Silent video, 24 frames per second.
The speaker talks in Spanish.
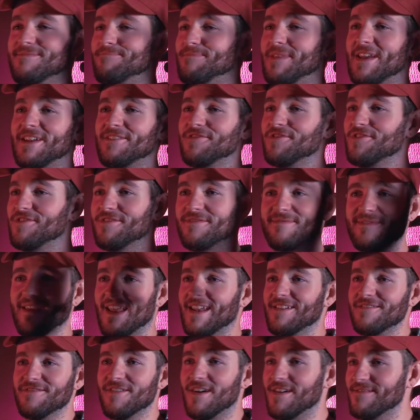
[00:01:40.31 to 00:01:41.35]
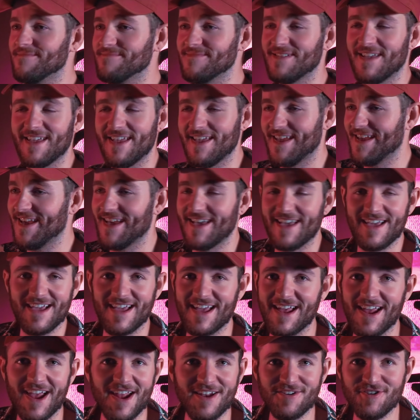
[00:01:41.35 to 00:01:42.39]
pero en,
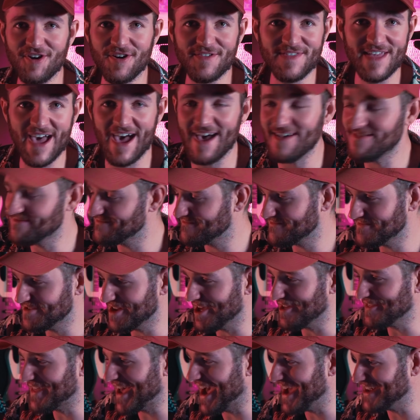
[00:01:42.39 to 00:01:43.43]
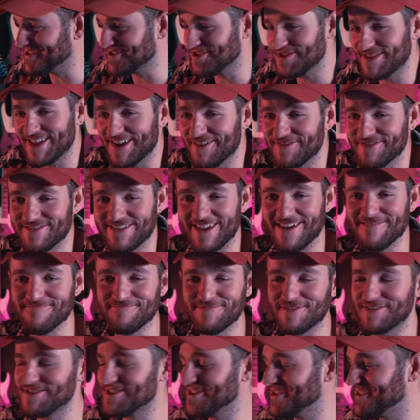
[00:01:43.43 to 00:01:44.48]
no da, no da, no tengo
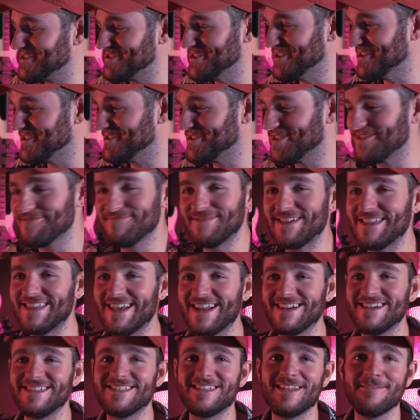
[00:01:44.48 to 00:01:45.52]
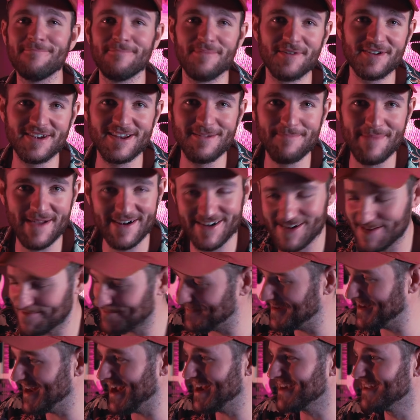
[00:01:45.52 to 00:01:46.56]
tiempo, no, no, no me da ni tiempo ni para
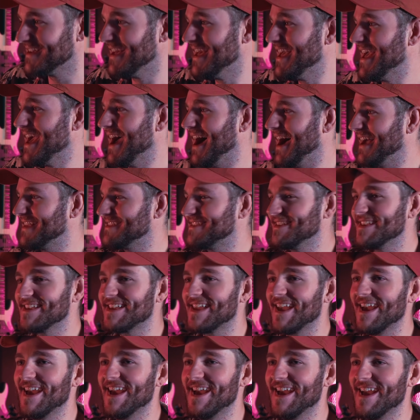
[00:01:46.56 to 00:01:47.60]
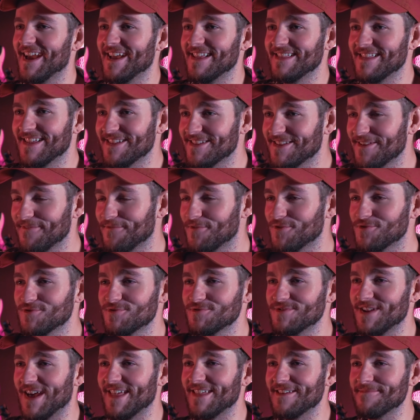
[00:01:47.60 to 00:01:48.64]
respirar. Así que
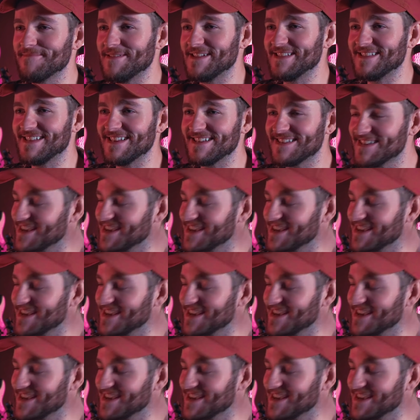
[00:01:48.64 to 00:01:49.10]
desafortunadamente